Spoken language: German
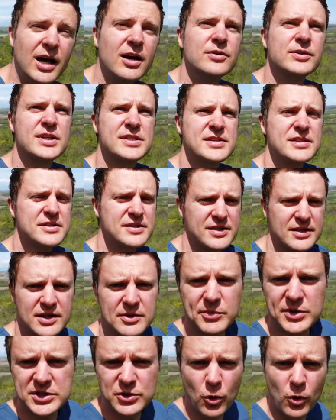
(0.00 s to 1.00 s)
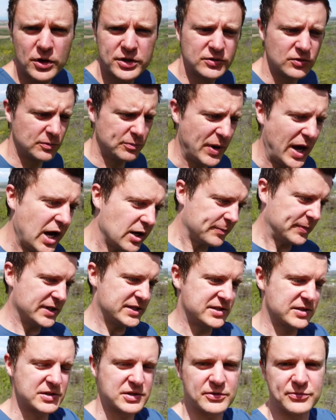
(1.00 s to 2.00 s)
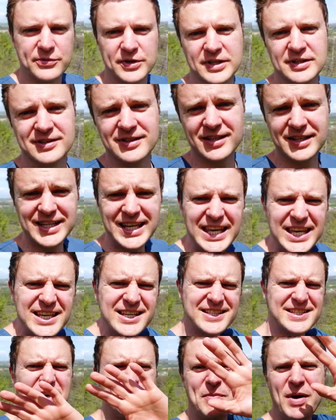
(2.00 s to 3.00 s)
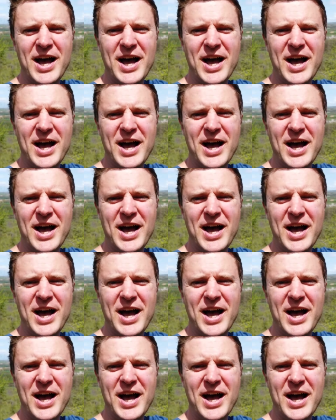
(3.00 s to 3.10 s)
Ja, und das sind sie, die Methoden, um Parkplätze zu finden. Krieg der